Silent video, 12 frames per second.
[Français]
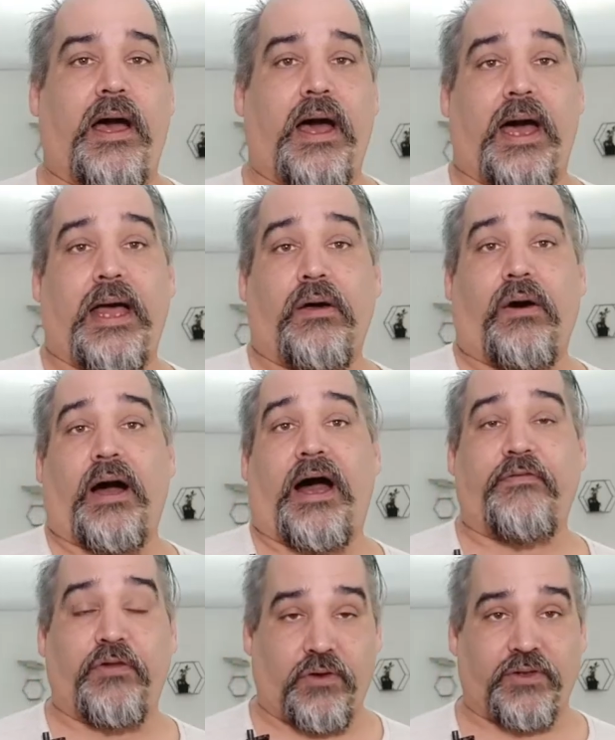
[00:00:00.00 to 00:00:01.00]
Alors,
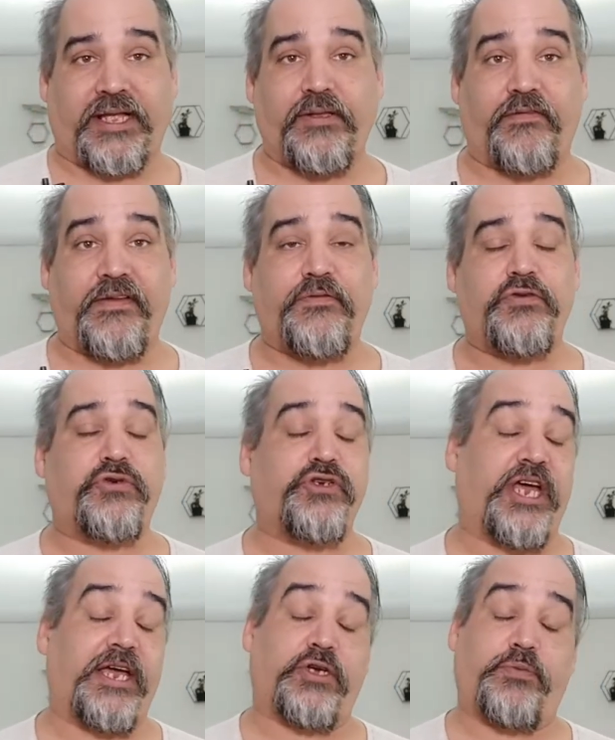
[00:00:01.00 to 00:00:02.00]
avant d'entrer dans le vif du
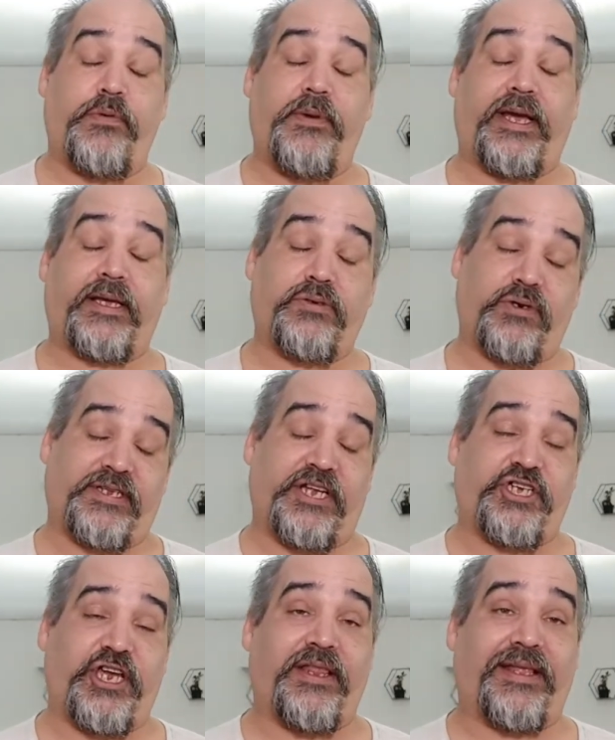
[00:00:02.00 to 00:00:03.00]
sujet, je publie sur cette
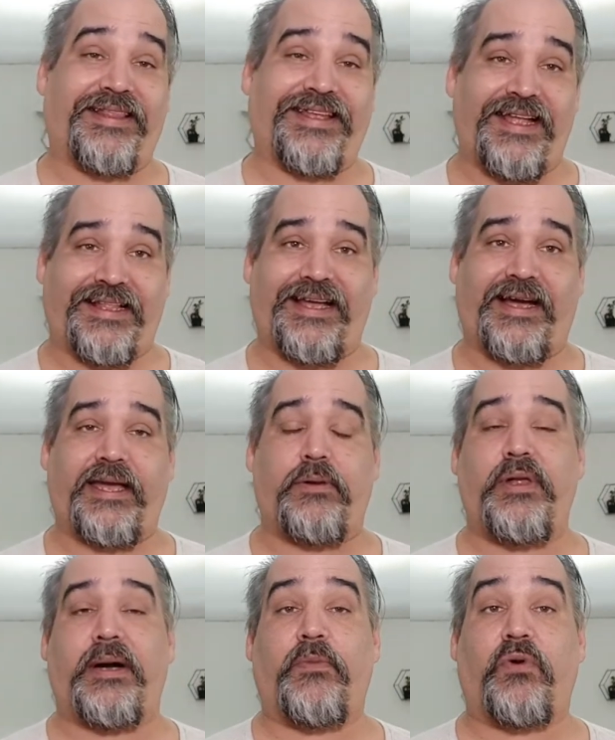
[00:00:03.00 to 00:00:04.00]
chaîne très très
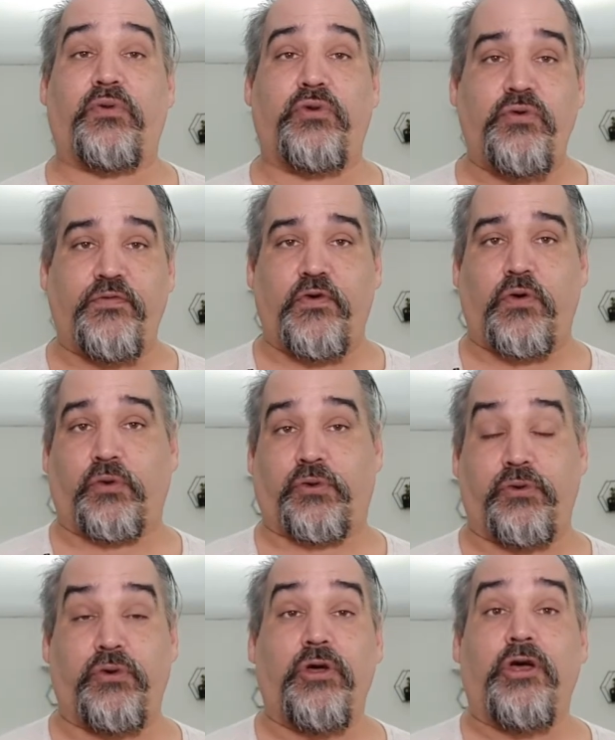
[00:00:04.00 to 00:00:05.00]
régulièrement de nouveaux
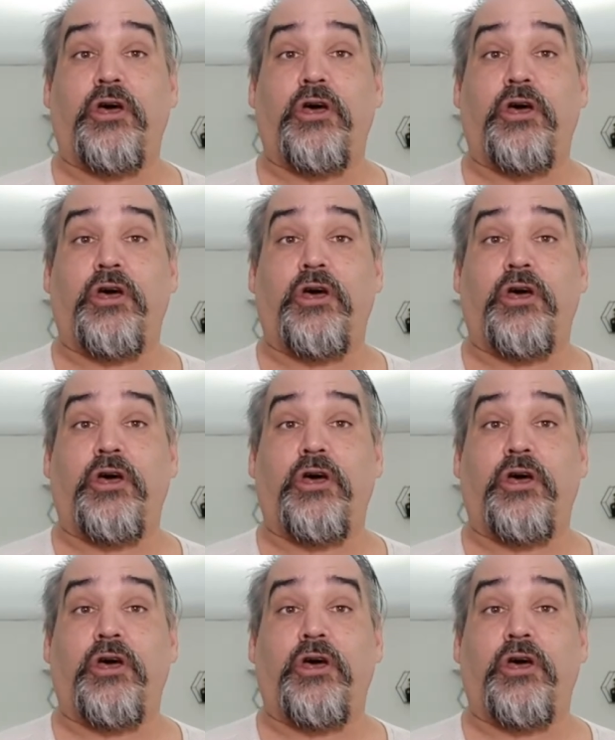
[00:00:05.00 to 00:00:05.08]
contenus.